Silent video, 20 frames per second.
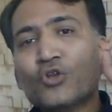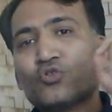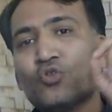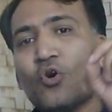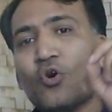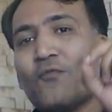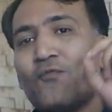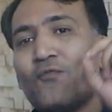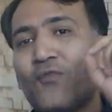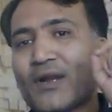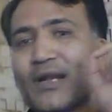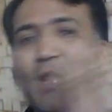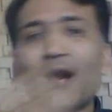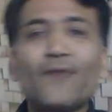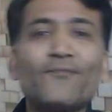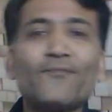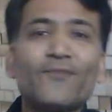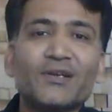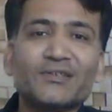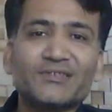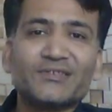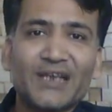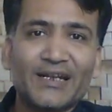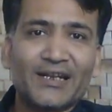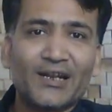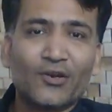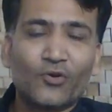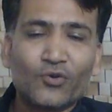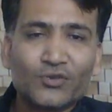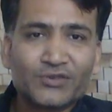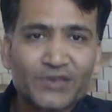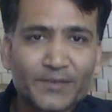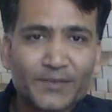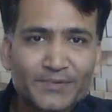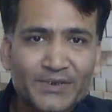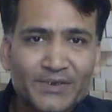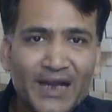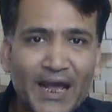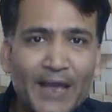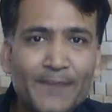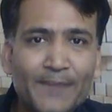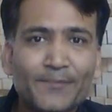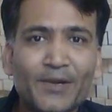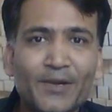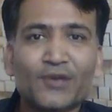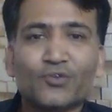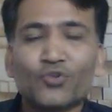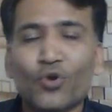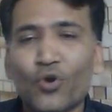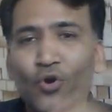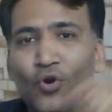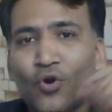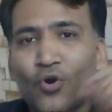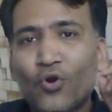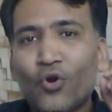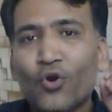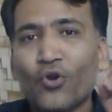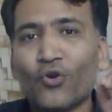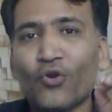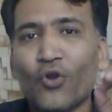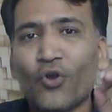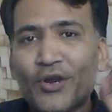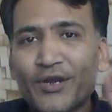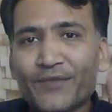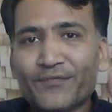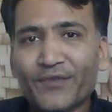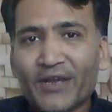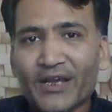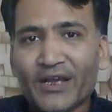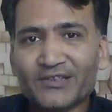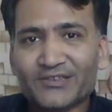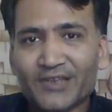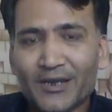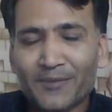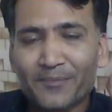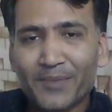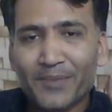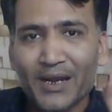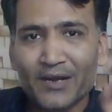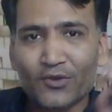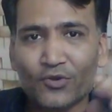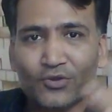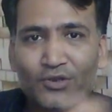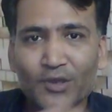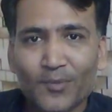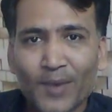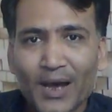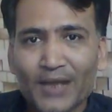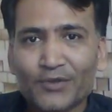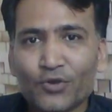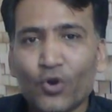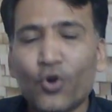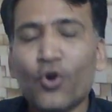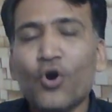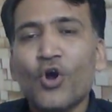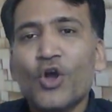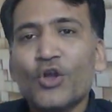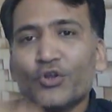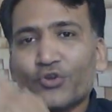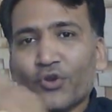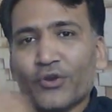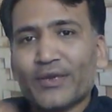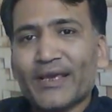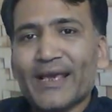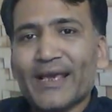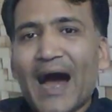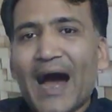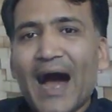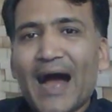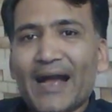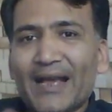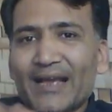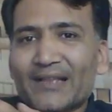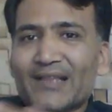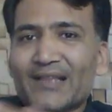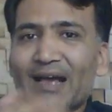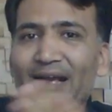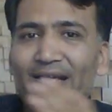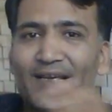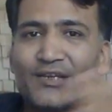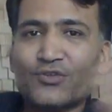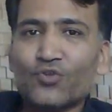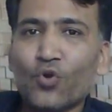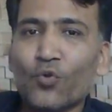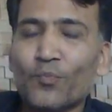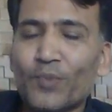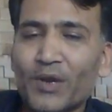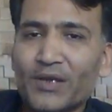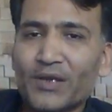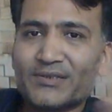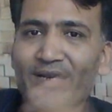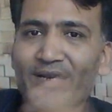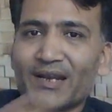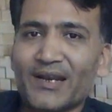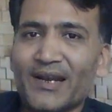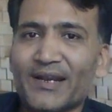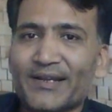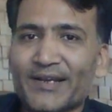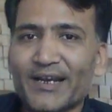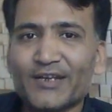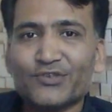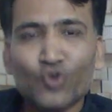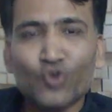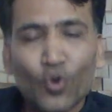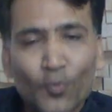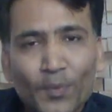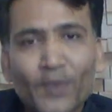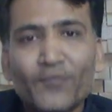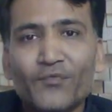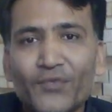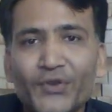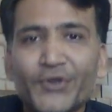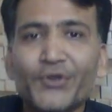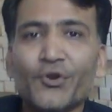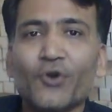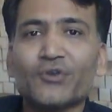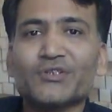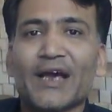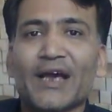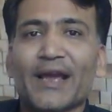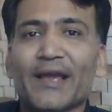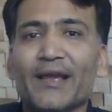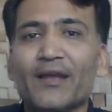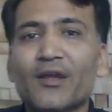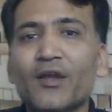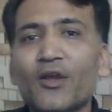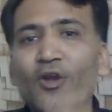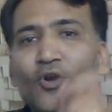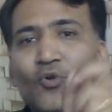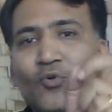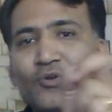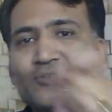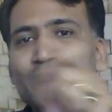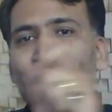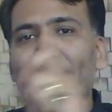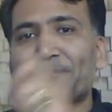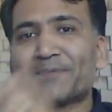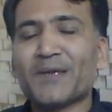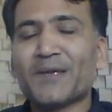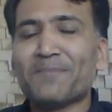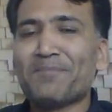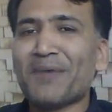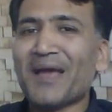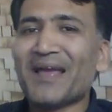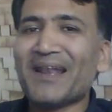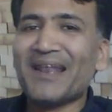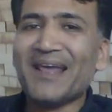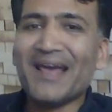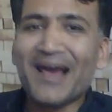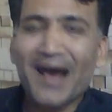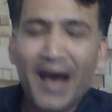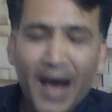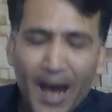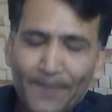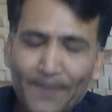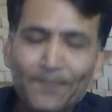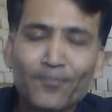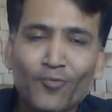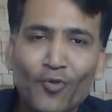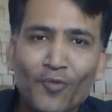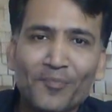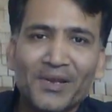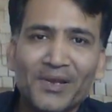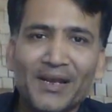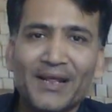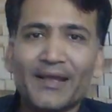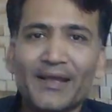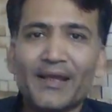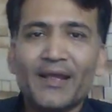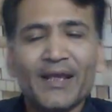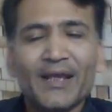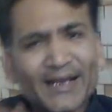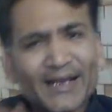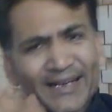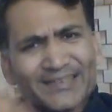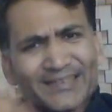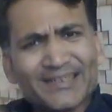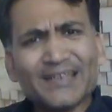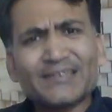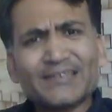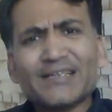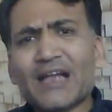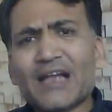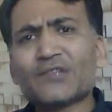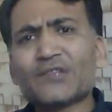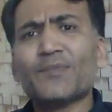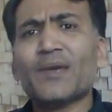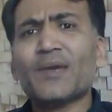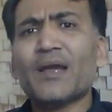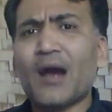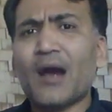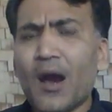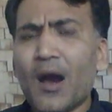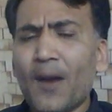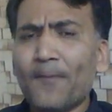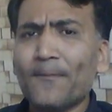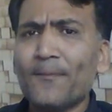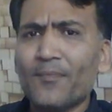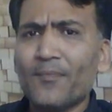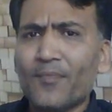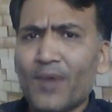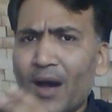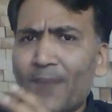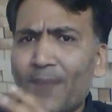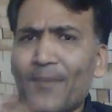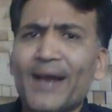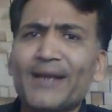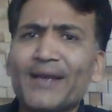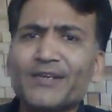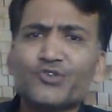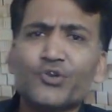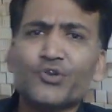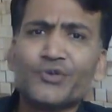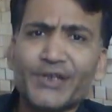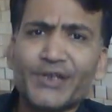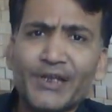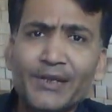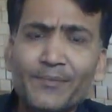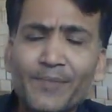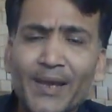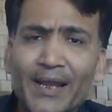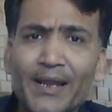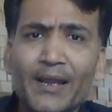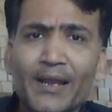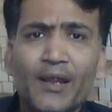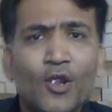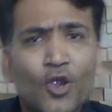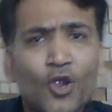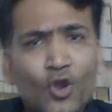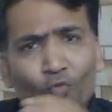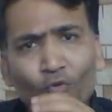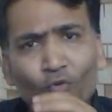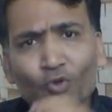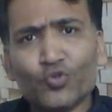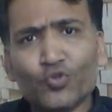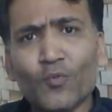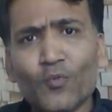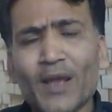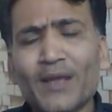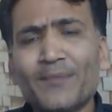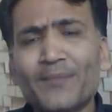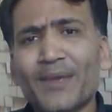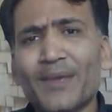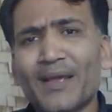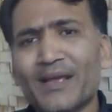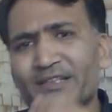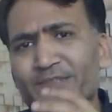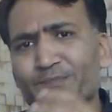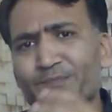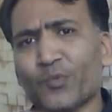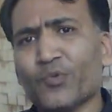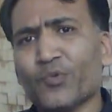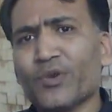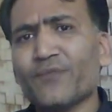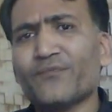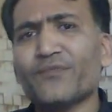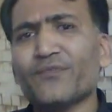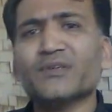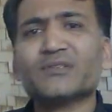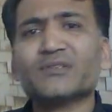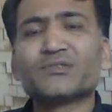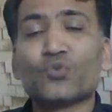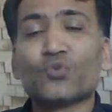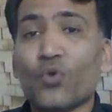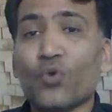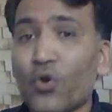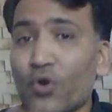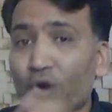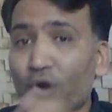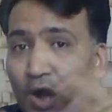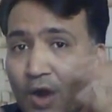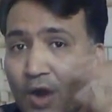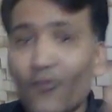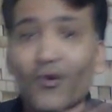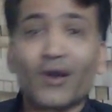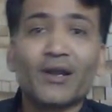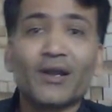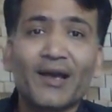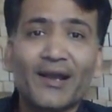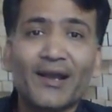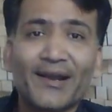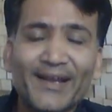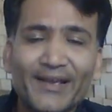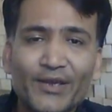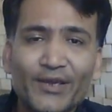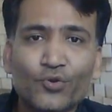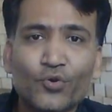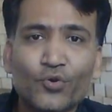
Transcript: तो फटाफट चैनल को सब्सक्राइब कर दो और नोटिफिकेशन बेल को दबा दो क्योंकि आगे ताकि दुबई से रिलेटेड जो भी वीडियो जाए वो सबसे पहले आपको मिले इसके साथ में हम हमारी जो टीम है वो दुबई में इस पूरे फेस्ट को कवर करने की